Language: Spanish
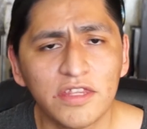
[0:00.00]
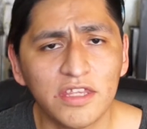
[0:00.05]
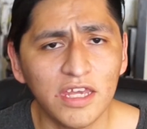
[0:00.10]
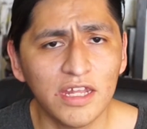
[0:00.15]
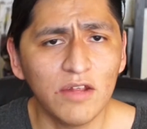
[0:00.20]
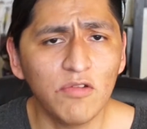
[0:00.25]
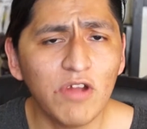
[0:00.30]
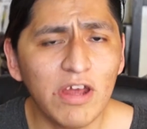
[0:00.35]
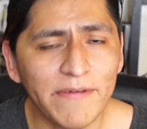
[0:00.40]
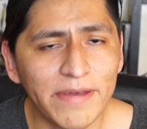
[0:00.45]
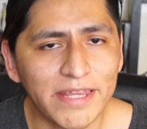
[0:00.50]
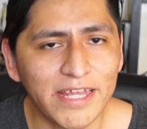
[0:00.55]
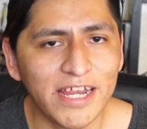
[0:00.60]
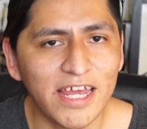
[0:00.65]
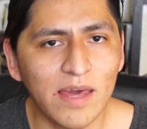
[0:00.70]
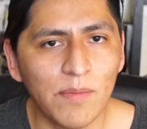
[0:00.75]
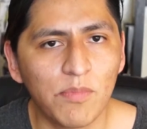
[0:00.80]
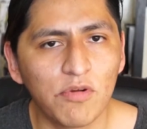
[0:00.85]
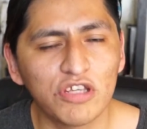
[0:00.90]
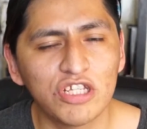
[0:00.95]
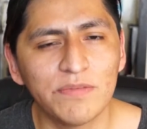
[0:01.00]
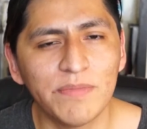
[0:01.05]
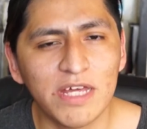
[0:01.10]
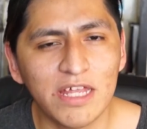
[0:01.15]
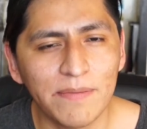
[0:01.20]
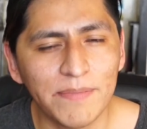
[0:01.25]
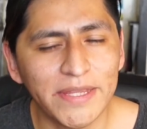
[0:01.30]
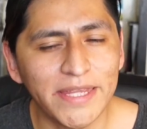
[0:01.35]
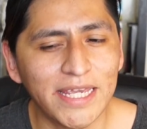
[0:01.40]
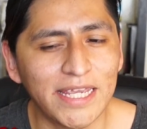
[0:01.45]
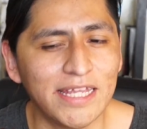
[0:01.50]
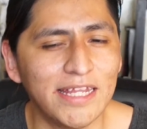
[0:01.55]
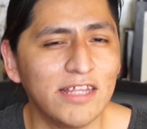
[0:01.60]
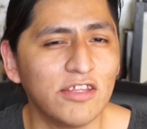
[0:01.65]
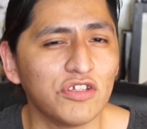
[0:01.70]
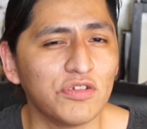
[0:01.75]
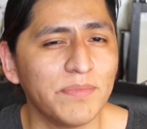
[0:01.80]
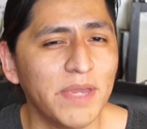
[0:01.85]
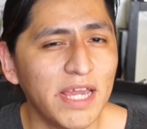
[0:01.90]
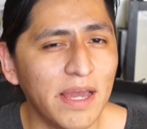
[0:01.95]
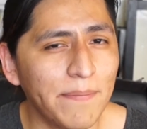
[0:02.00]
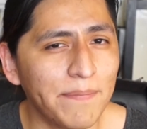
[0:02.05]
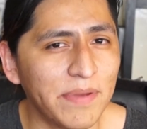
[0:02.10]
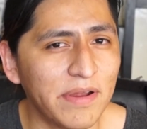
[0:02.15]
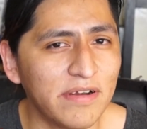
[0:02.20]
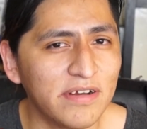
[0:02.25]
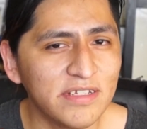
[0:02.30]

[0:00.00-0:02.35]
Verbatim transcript: Tiene una batería de aproximadamente 500 mAh,